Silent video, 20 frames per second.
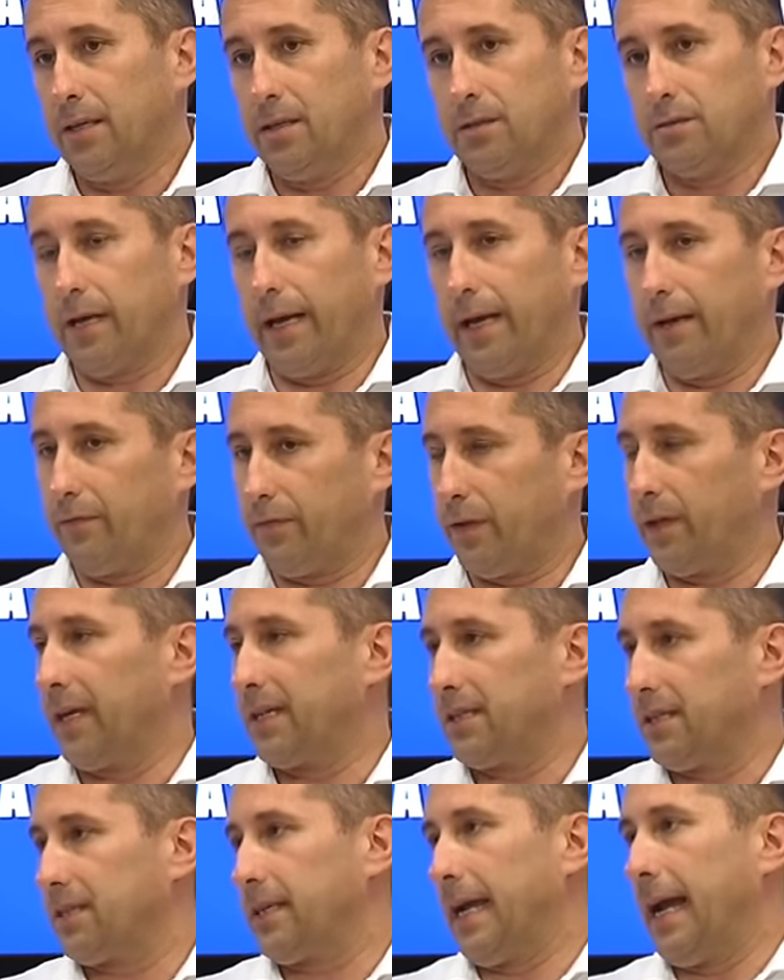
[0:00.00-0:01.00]
Cioè, finché
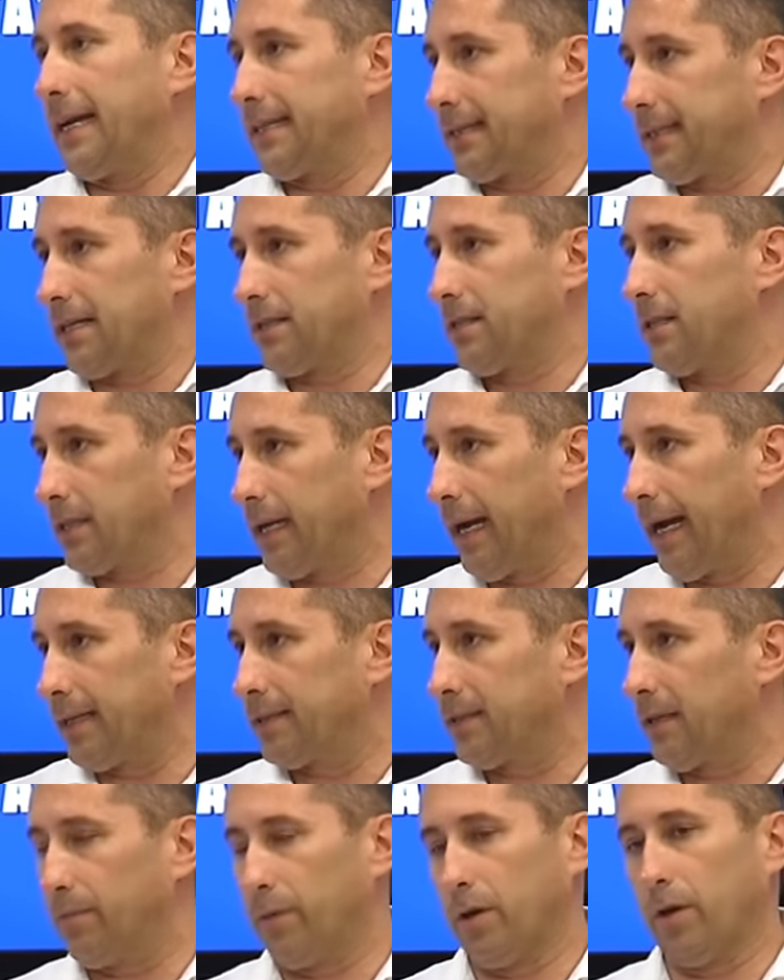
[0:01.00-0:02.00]
si scherza, si
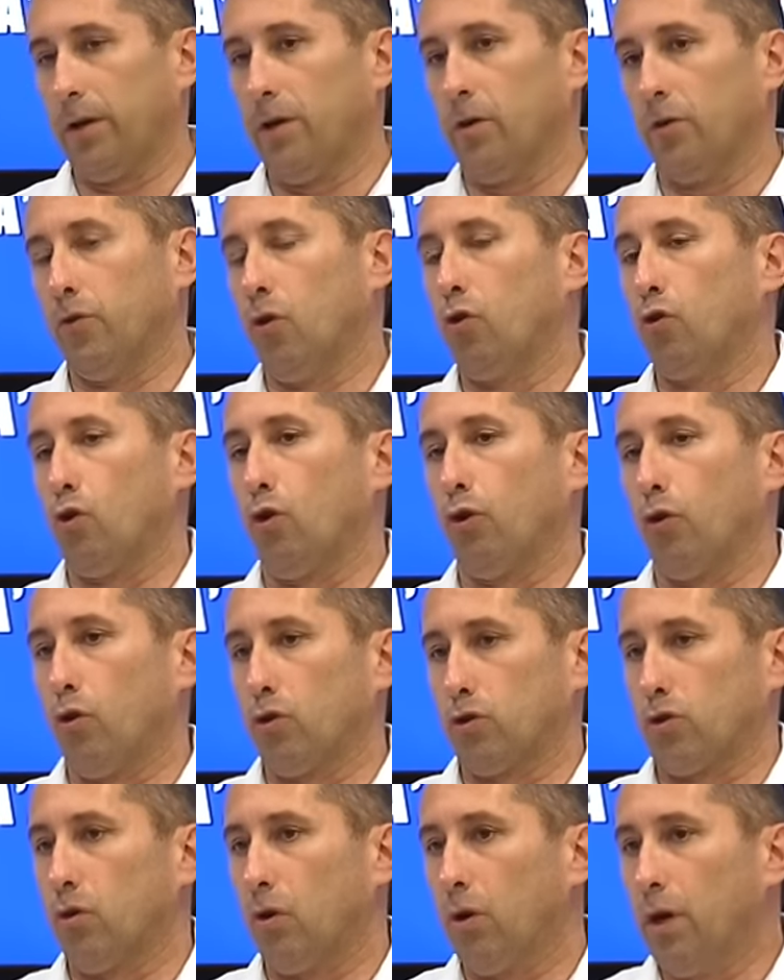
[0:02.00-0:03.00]
scherza, però io non
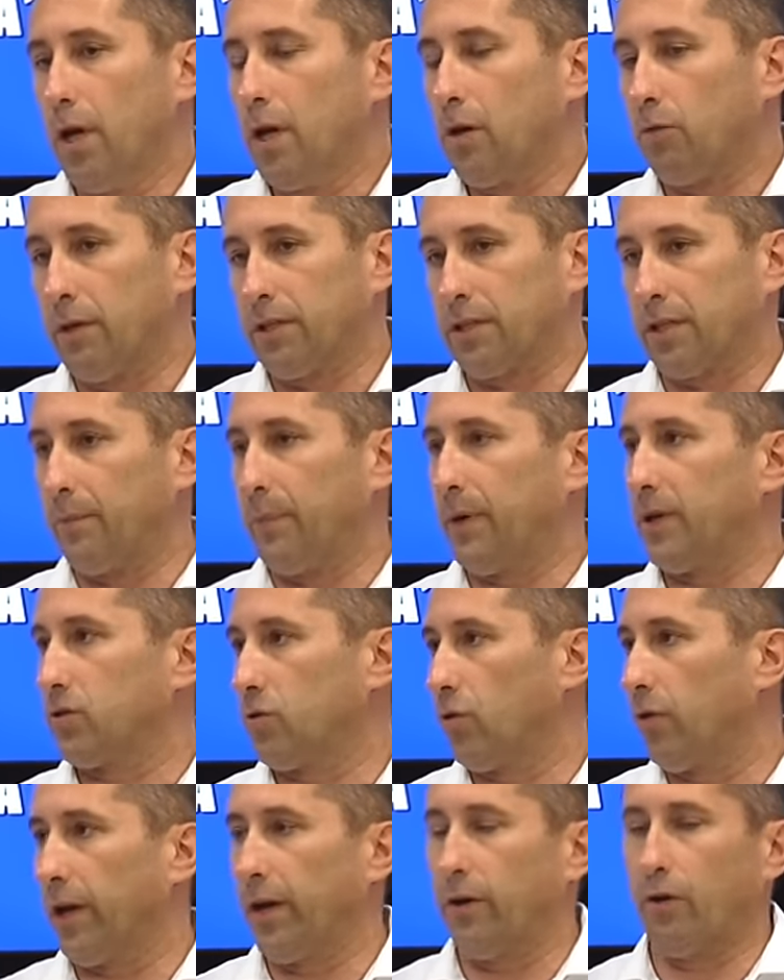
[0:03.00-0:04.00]
conosco queste persone,